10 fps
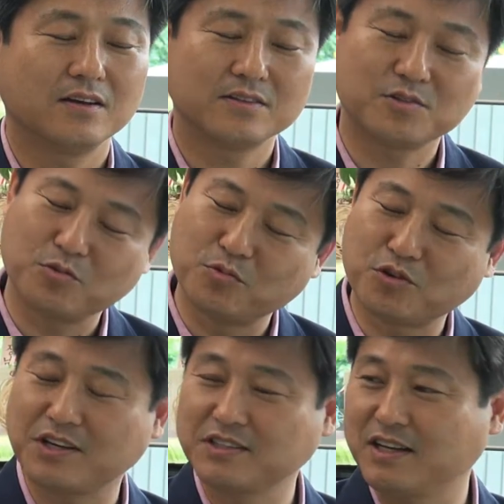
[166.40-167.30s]
그래서 저도
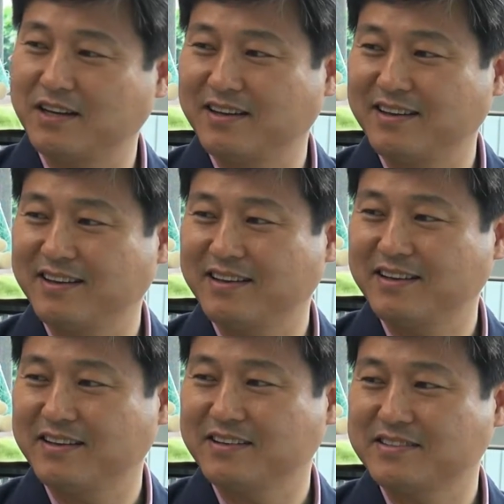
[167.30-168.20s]
모르게 그냥
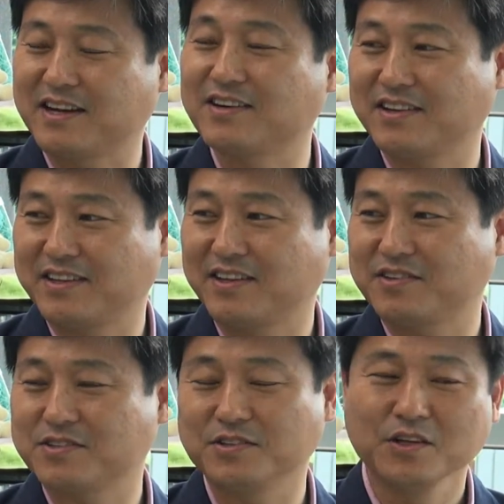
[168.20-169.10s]
잔 것 같아요.
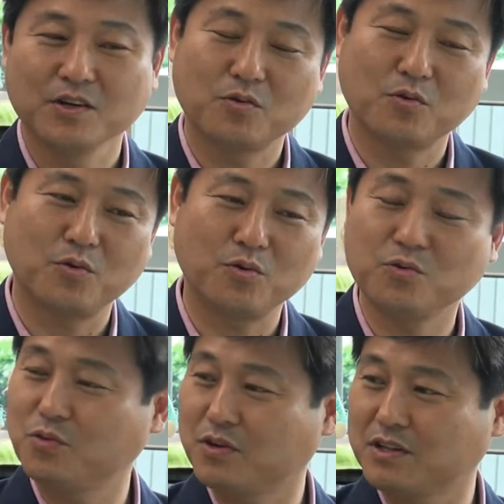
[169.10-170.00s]
그래서
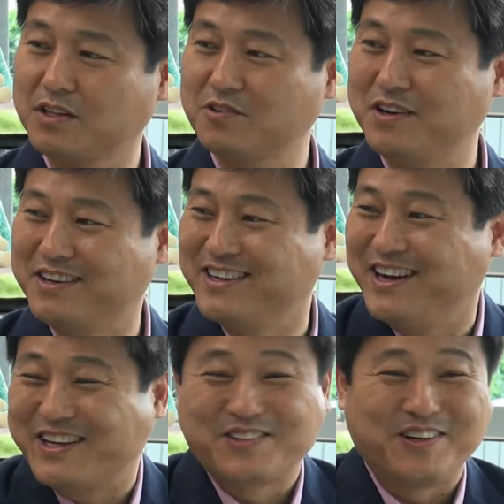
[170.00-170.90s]
코를 골았다고 하는 것
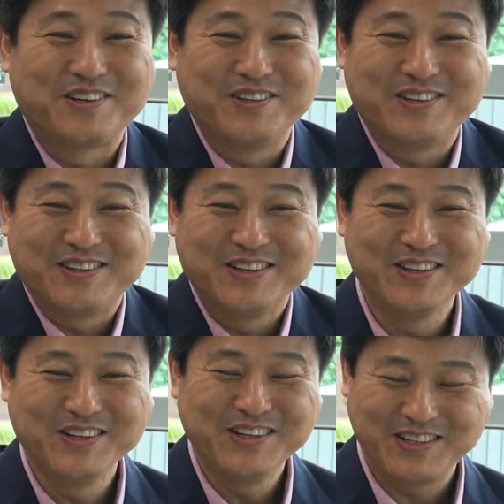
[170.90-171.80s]
같기도 하고.
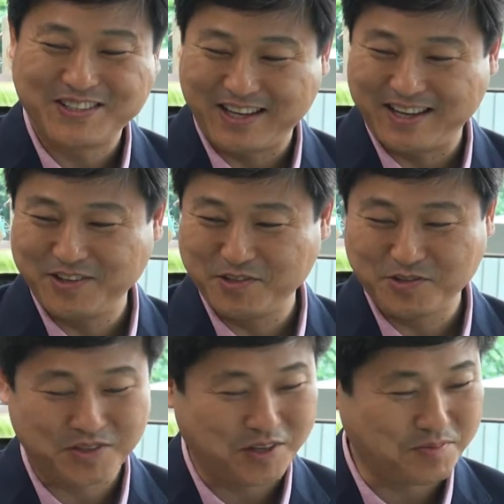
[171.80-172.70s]
그래서
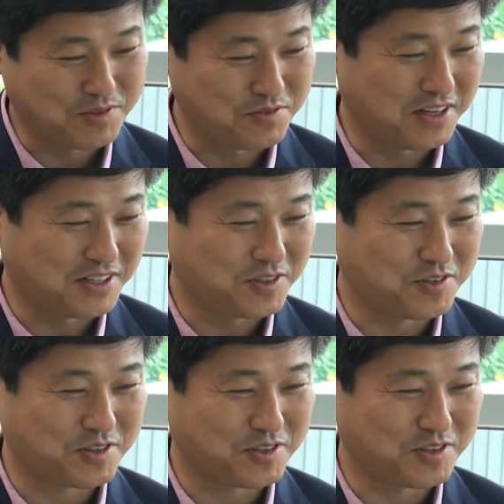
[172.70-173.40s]
카페 주민한테도